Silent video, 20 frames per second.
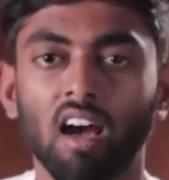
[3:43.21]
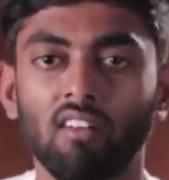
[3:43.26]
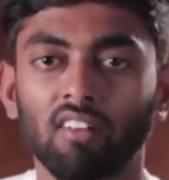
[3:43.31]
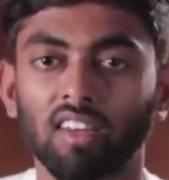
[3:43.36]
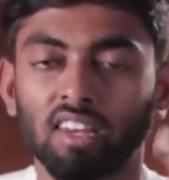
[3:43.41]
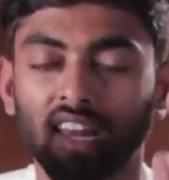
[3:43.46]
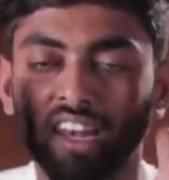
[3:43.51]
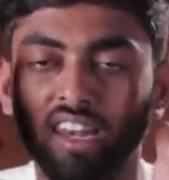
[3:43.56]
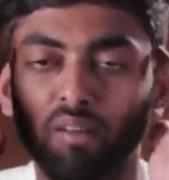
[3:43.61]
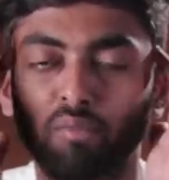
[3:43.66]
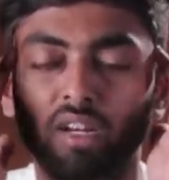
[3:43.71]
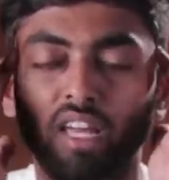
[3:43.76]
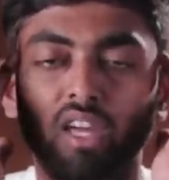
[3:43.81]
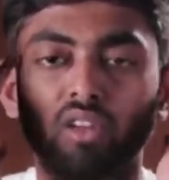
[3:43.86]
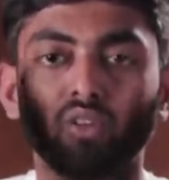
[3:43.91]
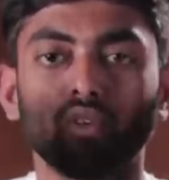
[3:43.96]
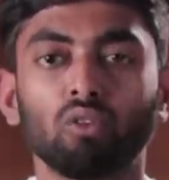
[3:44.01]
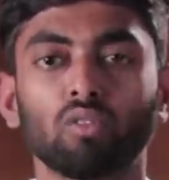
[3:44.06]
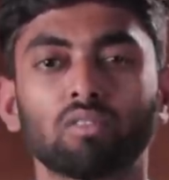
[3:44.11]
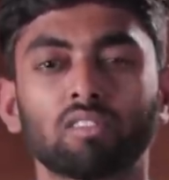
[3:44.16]
அவன்
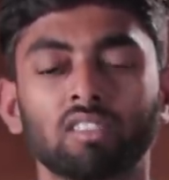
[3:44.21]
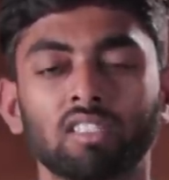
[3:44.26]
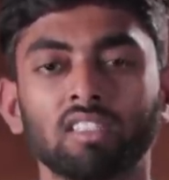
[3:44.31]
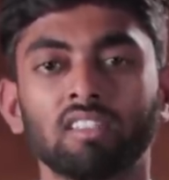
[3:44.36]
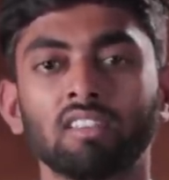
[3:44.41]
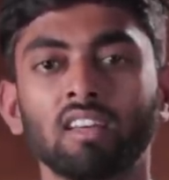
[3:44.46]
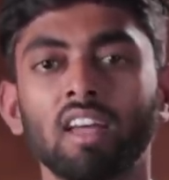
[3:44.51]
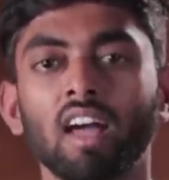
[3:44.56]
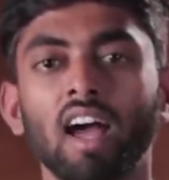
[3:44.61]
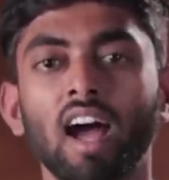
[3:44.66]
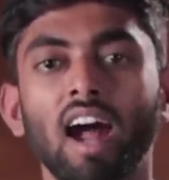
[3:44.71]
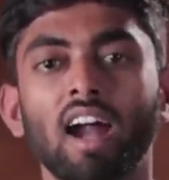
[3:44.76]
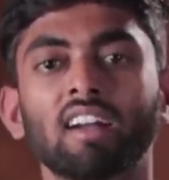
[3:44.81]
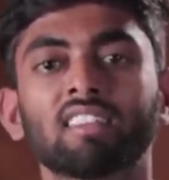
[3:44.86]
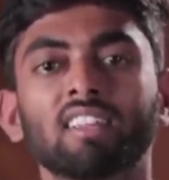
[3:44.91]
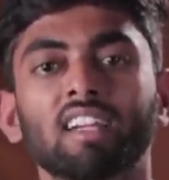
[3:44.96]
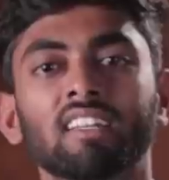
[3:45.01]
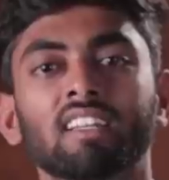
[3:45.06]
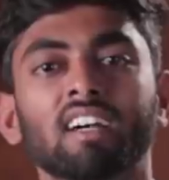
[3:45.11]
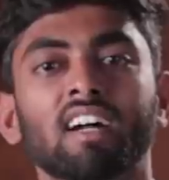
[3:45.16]
நல்லபடியாக யோசித்து
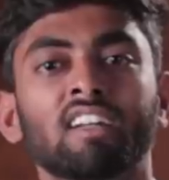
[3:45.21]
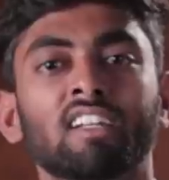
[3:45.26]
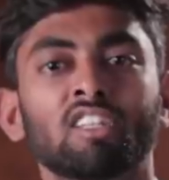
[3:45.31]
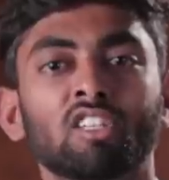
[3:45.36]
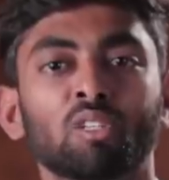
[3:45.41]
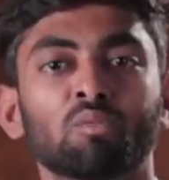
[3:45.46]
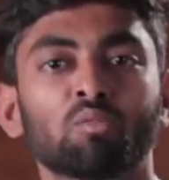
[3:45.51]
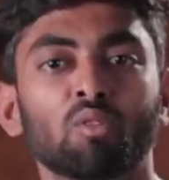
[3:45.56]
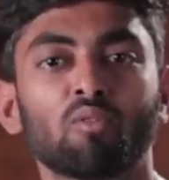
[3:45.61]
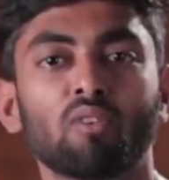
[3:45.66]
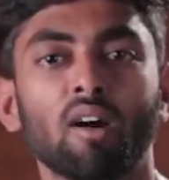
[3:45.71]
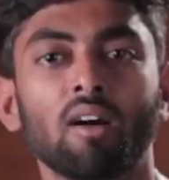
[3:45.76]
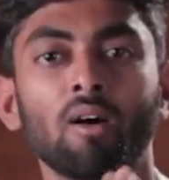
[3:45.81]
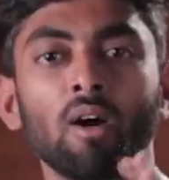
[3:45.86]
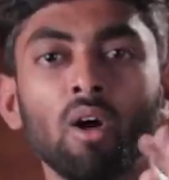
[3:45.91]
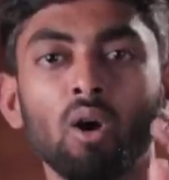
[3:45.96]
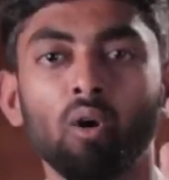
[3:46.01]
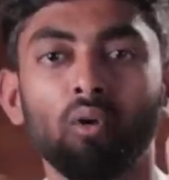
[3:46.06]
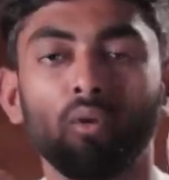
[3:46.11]
அடுத்தடுத்த கட்டத்துக்கு போவான்